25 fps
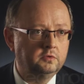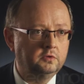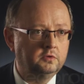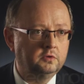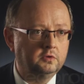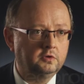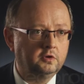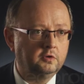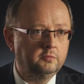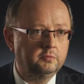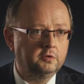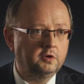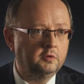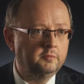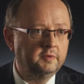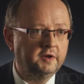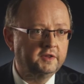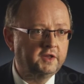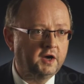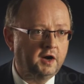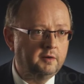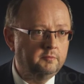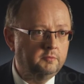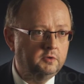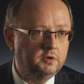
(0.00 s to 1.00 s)
euh, comme, comme
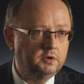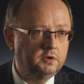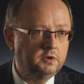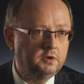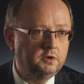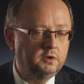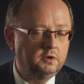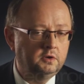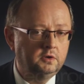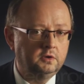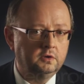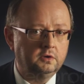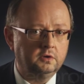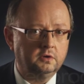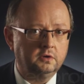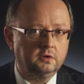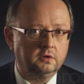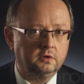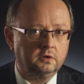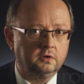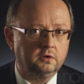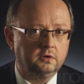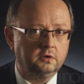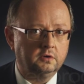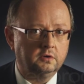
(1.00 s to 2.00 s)
un drame.
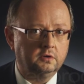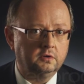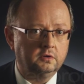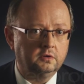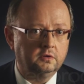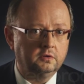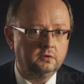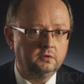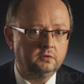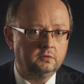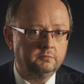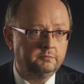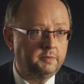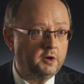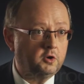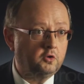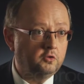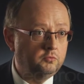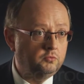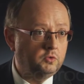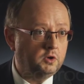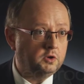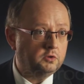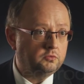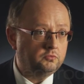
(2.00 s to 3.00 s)
Euh, pas
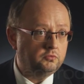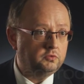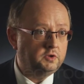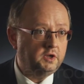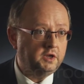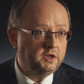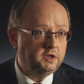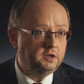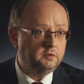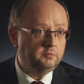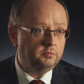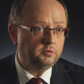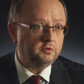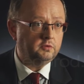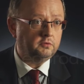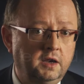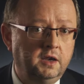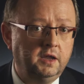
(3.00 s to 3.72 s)
que moi, toute l'équipe.